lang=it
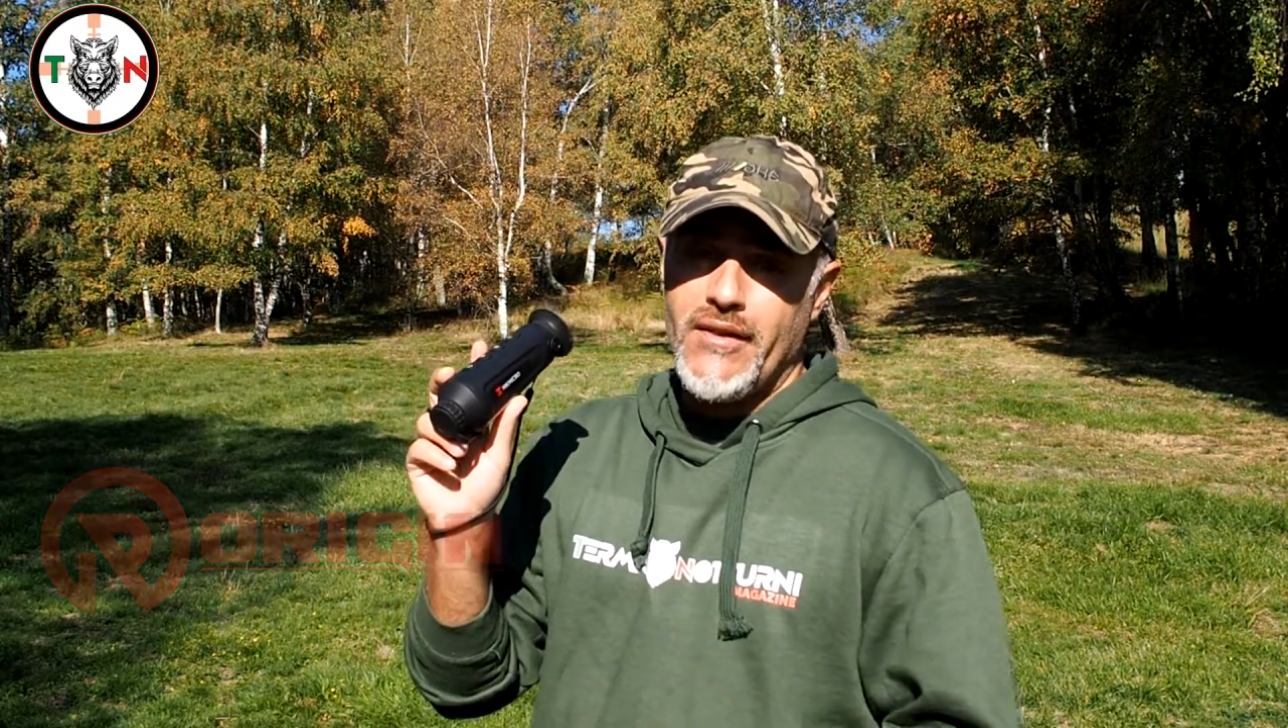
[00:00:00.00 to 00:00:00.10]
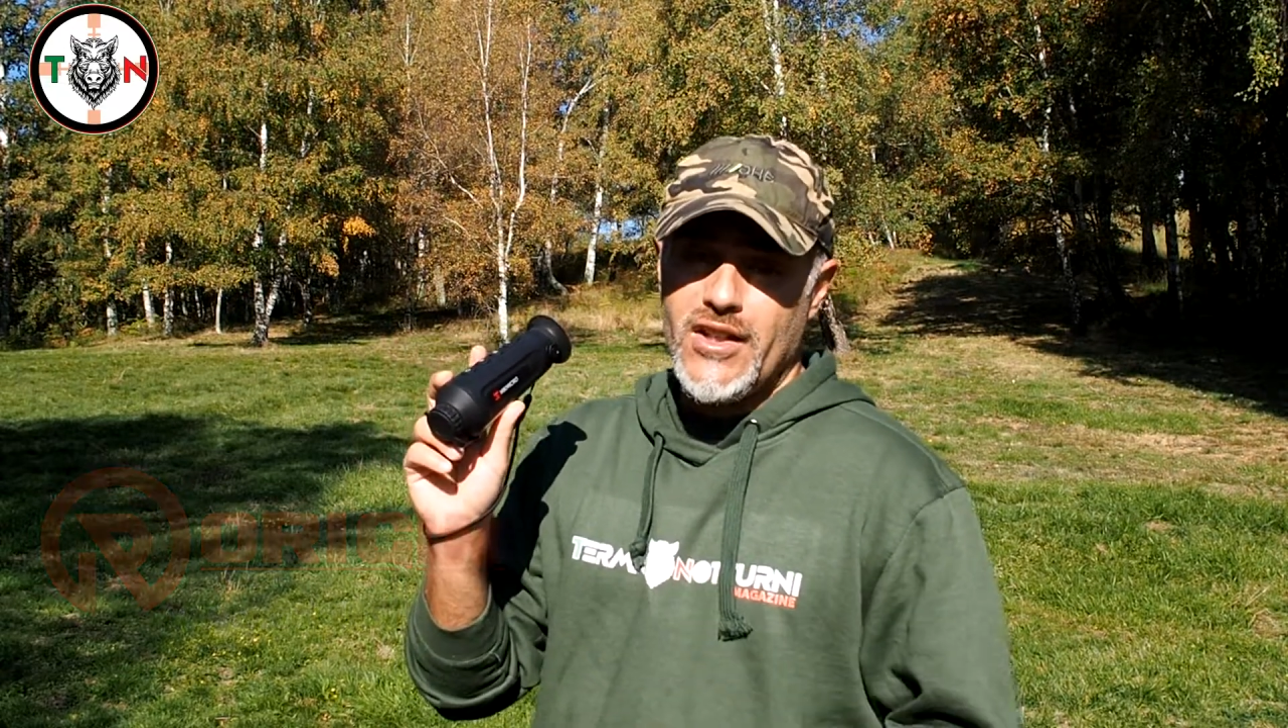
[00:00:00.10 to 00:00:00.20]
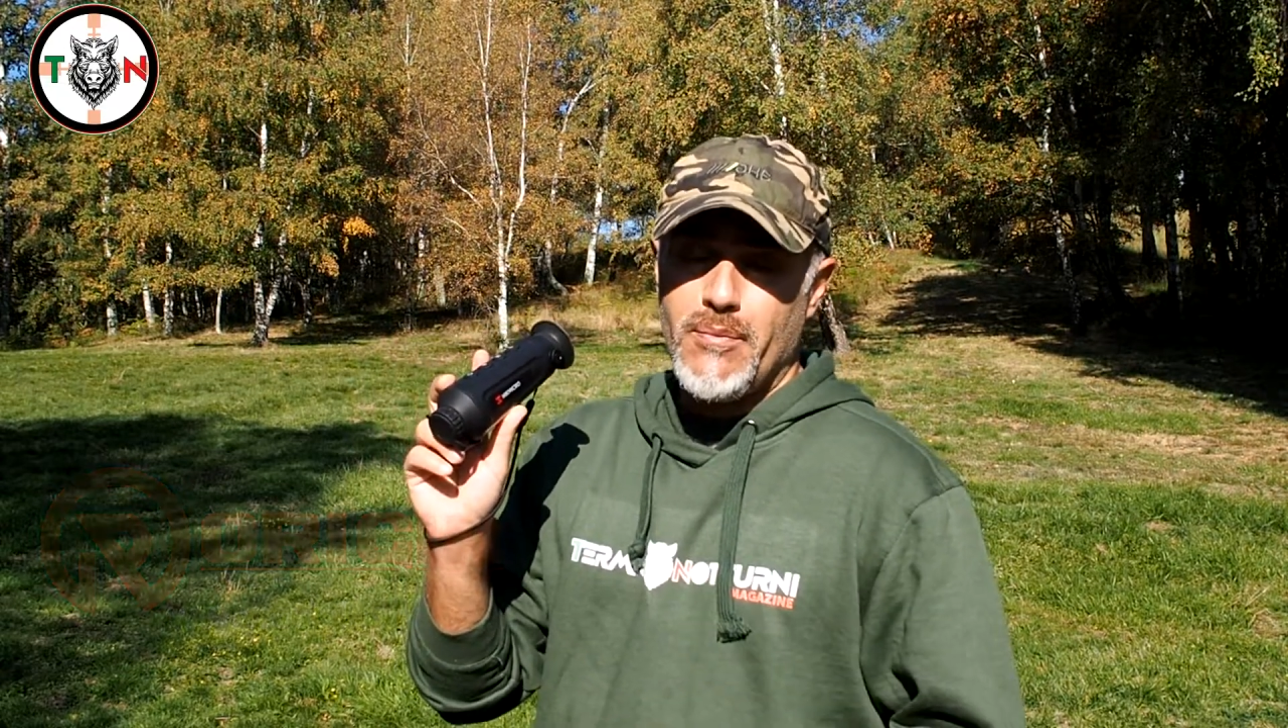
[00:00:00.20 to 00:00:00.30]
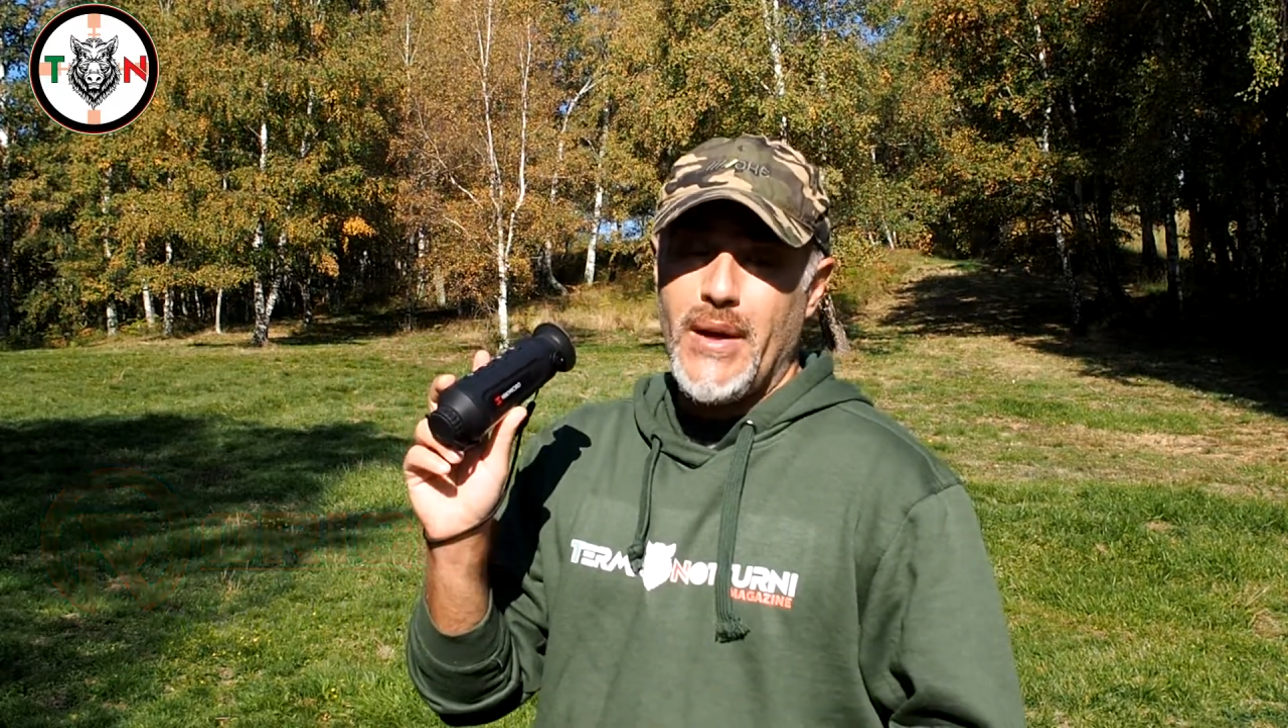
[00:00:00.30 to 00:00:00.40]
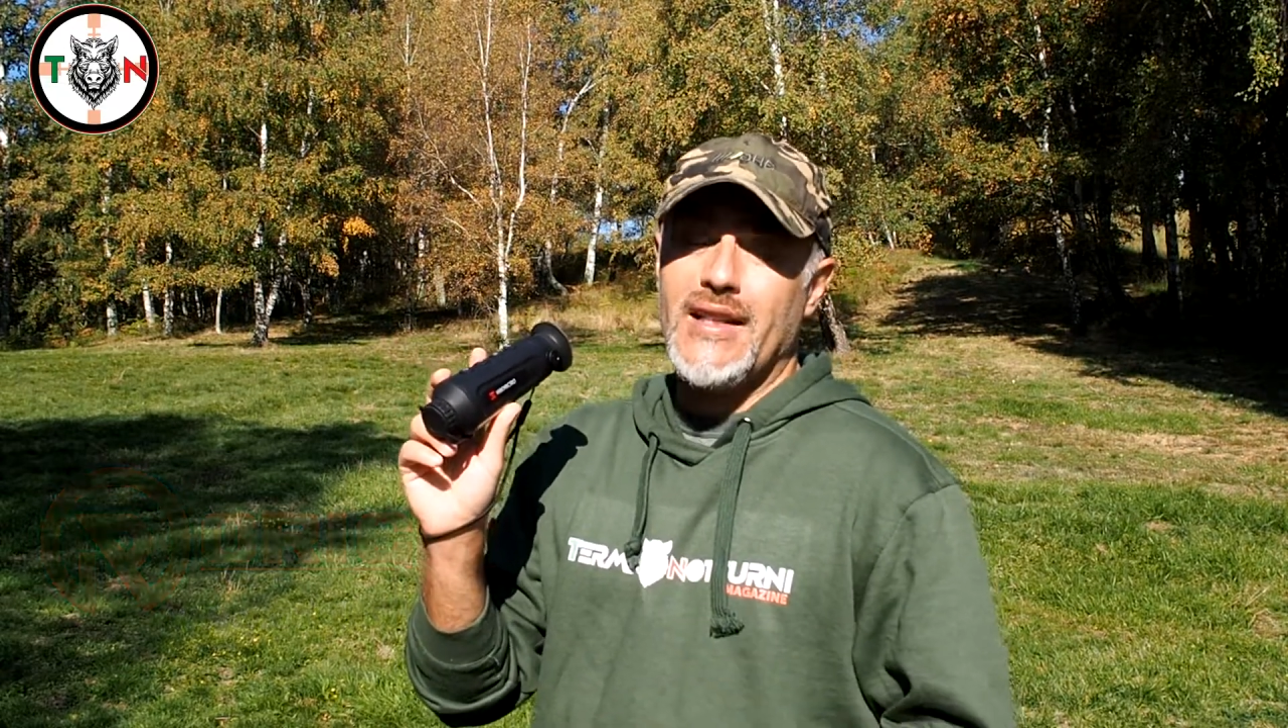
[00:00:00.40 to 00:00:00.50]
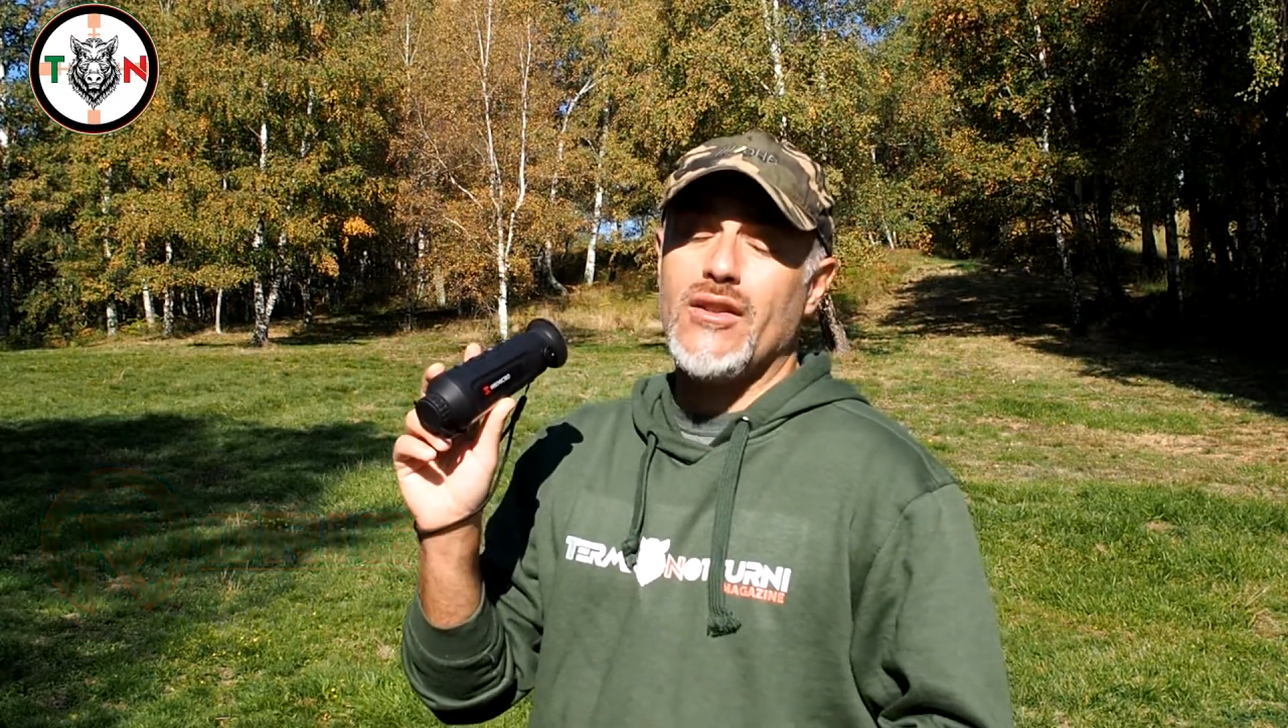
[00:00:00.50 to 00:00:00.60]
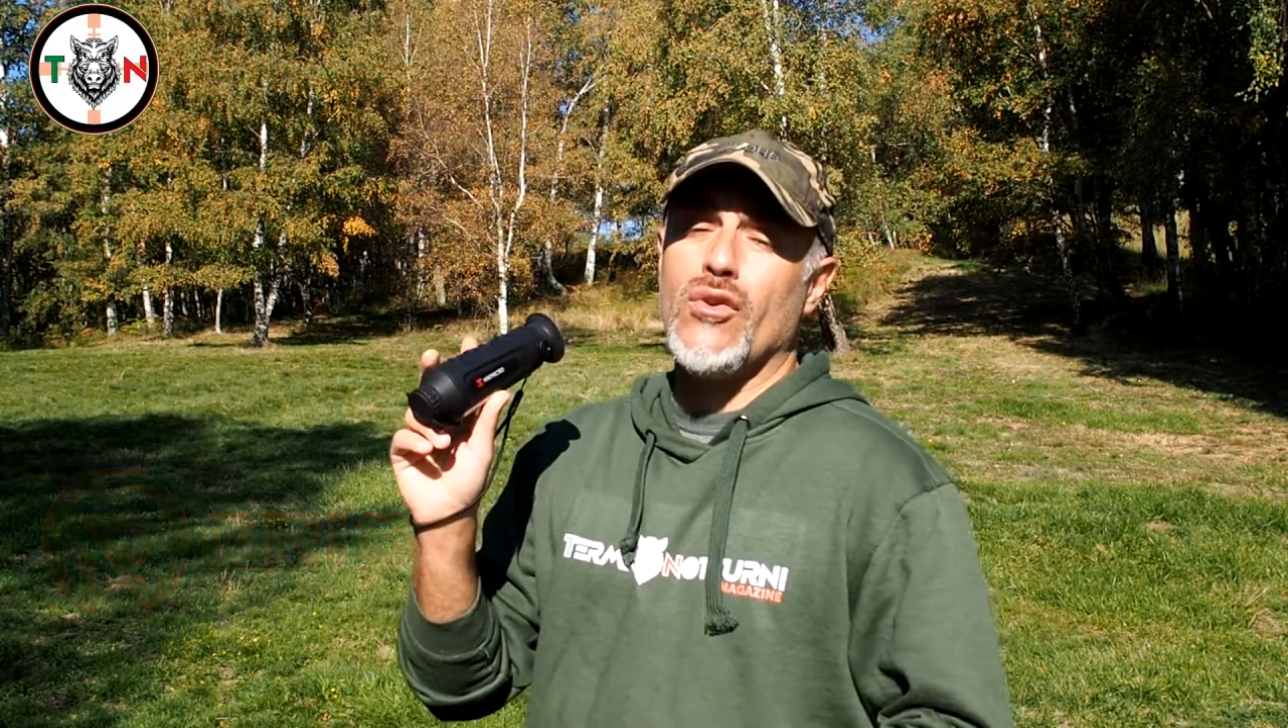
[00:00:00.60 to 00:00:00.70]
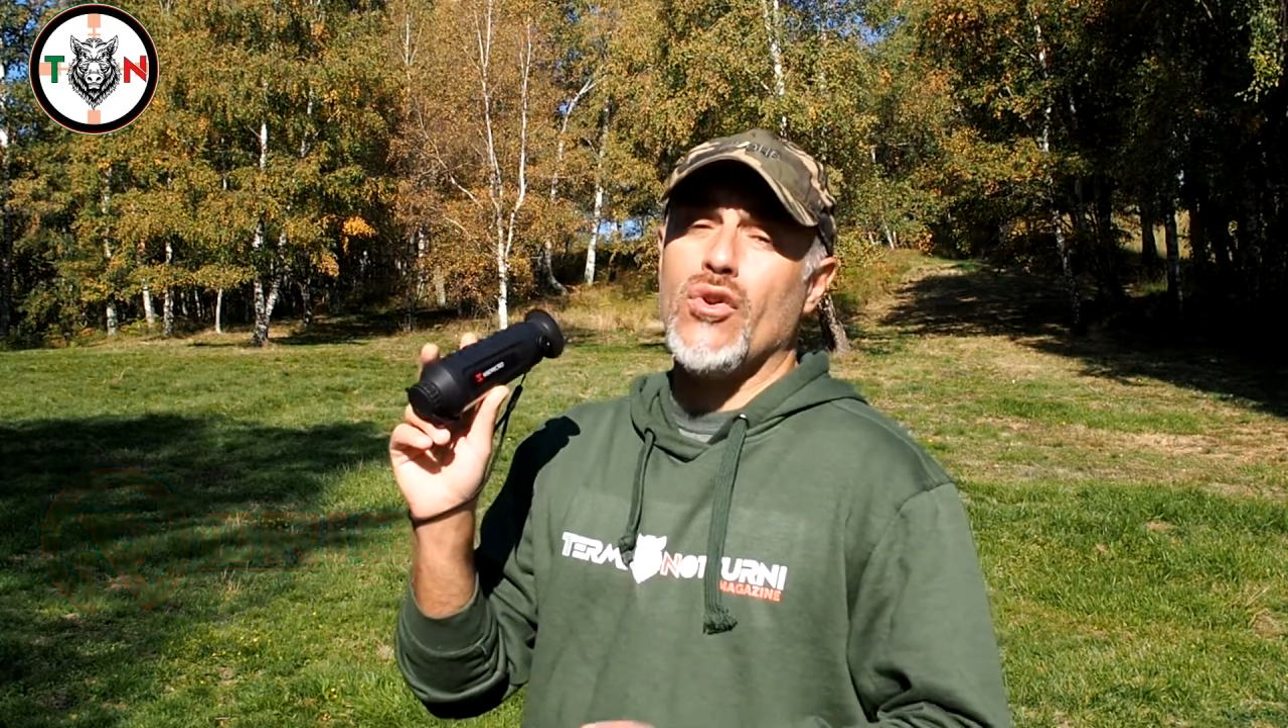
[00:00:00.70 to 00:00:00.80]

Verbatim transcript: vi aspetto